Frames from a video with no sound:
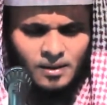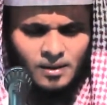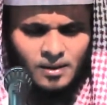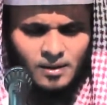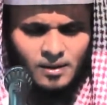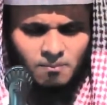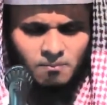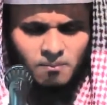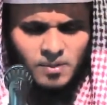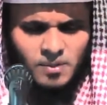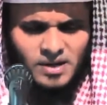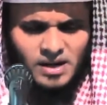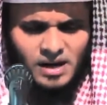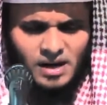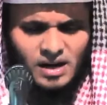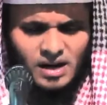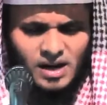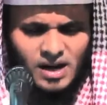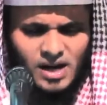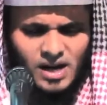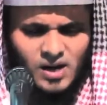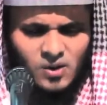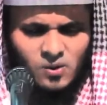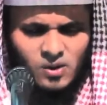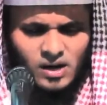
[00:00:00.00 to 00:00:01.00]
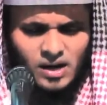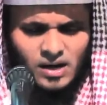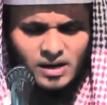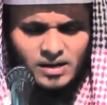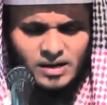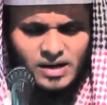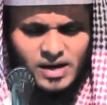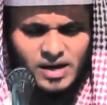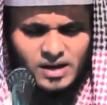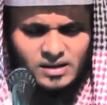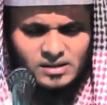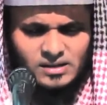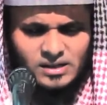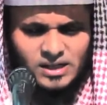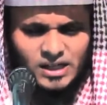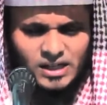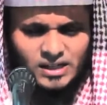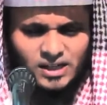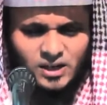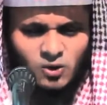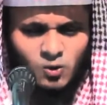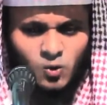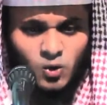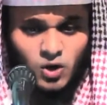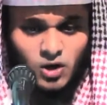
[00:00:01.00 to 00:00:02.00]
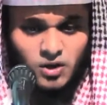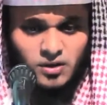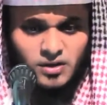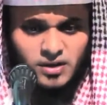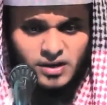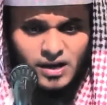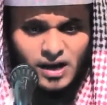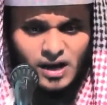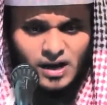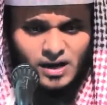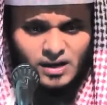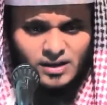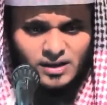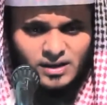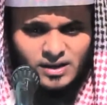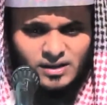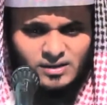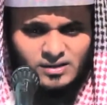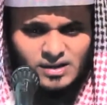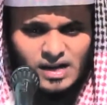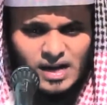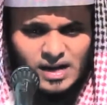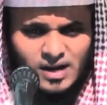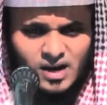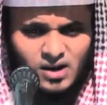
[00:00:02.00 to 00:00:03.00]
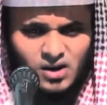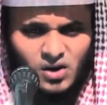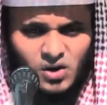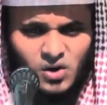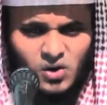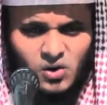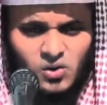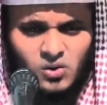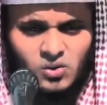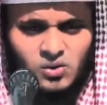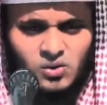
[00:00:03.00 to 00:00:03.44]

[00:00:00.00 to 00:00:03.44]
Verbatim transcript: ரப்பை அல்லாஹுவாக ஏற்று அதில் உறுதியாக இருந்தார்களோ